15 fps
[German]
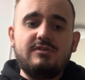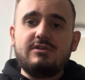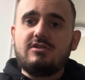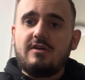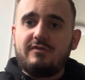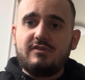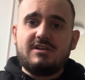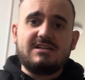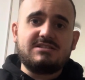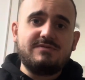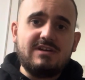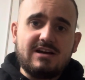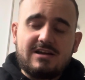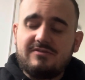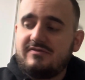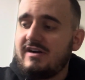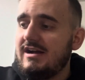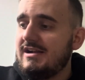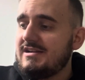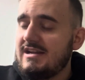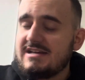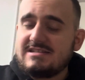Ich hoffe, euch hat's wieder
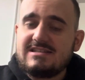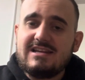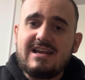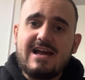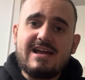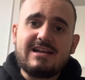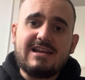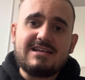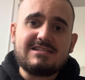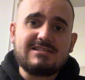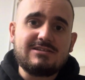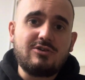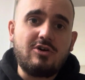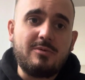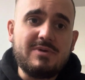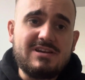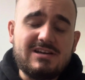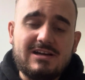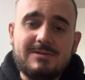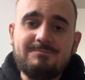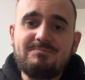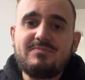gefallen. Lasst ein Like, lasst ein Kommi
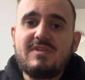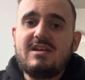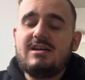da.